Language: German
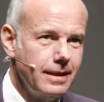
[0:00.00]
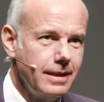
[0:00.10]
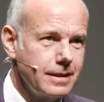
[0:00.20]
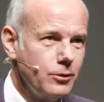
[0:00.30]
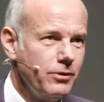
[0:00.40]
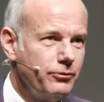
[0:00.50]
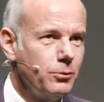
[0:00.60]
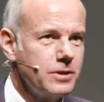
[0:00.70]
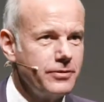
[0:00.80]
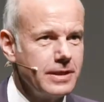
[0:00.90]
der seit über
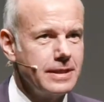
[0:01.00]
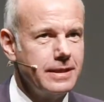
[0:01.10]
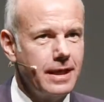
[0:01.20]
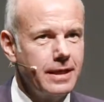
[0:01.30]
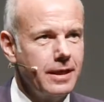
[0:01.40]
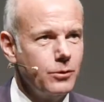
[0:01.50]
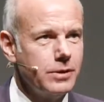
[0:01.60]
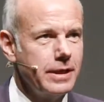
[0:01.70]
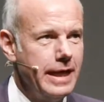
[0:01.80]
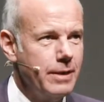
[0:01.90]
25 Jahren ein
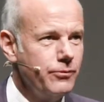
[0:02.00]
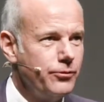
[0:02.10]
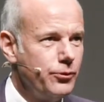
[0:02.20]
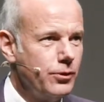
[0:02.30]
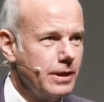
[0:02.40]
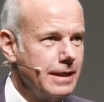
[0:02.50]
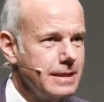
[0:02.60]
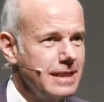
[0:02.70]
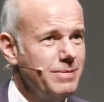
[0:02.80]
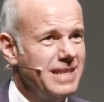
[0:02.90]
Unternehmen führt, das
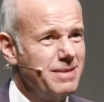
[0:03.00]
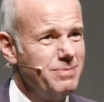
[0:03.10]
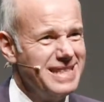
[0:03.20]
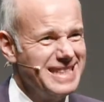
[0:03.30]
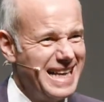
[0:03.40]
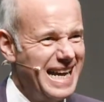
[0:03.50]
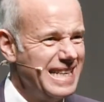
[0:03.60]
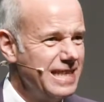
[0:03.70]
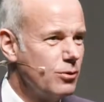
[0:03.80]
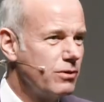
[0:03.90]
sich mit der
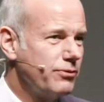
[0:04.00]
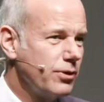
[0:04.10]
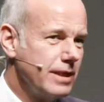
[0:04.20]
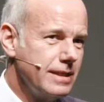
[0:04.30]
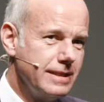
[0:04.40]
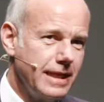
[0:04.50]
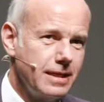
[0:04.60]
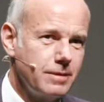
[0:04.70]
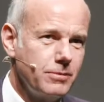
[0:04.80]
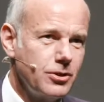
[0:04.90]
Beseitigung von
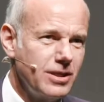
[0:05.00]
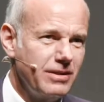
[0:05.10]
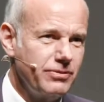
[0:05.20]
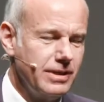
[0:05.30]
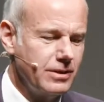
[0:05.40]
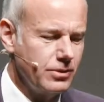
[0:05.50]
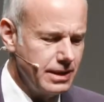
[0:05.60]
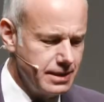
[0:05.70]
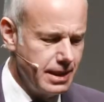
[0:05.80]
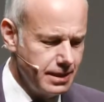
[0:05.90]
Insekten beschäftigt. Und
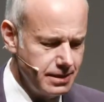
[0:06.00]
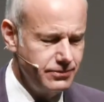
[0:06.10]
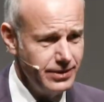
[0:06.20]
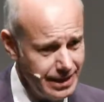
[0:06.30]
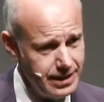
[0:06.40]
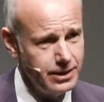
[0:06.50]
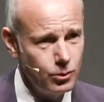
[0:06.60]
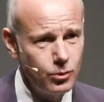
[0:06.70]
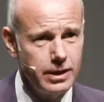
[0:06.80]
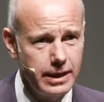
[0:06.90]
ich sage es wirklich
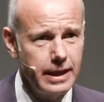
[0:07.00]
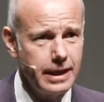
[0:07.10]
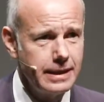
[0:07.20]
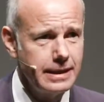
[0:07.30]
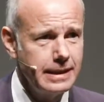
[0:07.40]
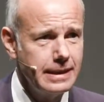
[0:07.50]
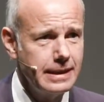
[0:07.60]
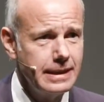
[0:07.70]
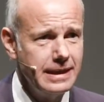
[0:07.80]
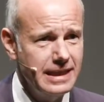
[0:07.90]
ungern,
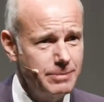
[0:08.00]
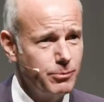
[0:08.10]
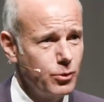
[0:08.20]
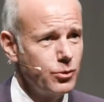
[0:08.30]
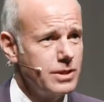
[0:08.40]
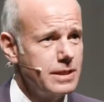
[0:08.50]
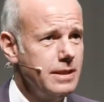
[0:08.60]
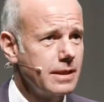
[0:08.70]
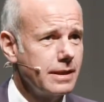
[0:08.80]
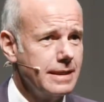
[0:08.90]
ich
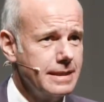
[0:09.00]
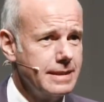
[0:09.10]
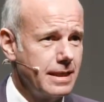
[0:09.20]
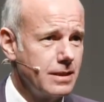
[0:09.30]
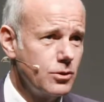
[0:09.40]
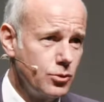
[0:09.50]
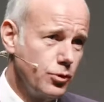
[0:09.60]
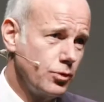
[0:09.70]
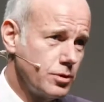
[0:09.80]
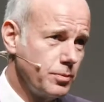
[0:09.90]
produziere
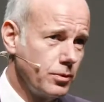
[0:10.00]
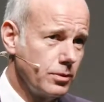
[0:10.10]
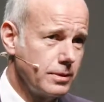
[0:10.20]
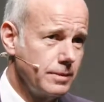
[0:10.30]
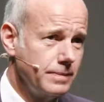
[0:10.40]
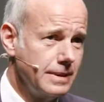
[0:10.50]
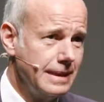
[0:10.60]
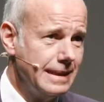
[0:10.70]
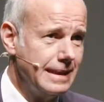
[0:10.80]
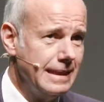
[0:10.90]
Insektentötungsprodukte.
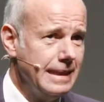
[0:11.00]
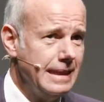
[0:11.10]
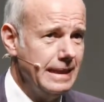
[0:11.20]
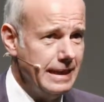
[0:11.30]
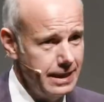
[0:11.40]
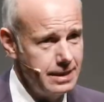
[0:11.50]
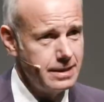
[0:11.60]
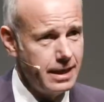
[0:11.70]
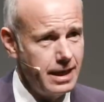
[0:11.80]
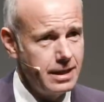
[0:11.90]
Jeden
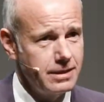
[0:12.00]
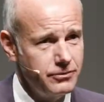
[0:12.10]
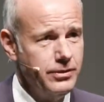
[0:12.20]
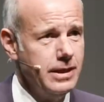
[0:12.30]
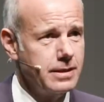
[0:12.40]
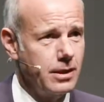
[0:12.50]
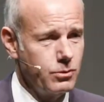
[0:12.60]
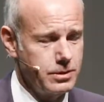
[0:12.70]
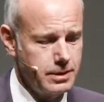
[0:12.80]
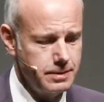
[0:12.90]
Tag viele
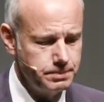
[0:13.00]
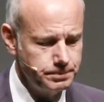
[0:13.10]
Tausende.